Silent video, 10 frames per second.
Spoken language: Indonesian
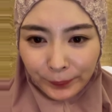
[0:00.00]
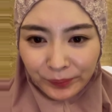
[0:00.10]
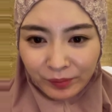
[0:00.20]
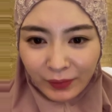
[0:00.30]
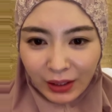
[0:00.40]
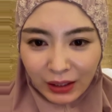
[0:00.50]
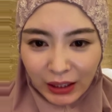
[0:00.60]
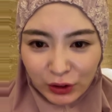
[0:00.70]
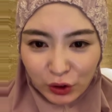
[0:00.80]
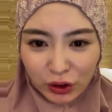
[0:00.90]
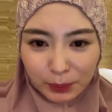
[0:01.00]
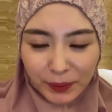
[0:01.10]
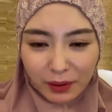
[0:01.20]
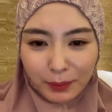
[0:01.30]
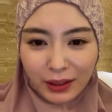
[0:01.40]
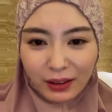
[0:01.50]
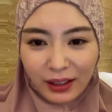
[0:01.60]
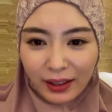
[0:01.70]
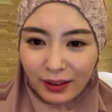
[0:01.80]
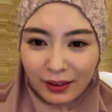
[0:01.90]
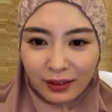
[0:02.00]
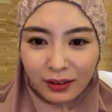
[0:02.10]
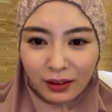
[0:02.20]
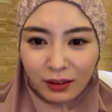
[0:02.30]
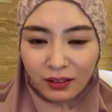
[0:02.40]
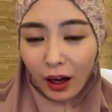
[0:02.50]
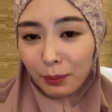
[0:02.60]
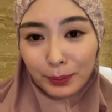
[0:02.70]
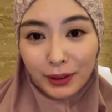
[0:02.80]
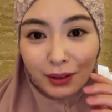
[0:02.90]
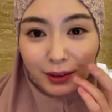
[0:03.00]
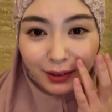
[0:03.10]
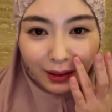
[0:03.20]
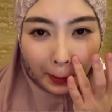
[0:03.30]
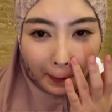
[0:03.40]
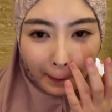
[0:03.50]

Hmm, can you speak Malay? Tak apa.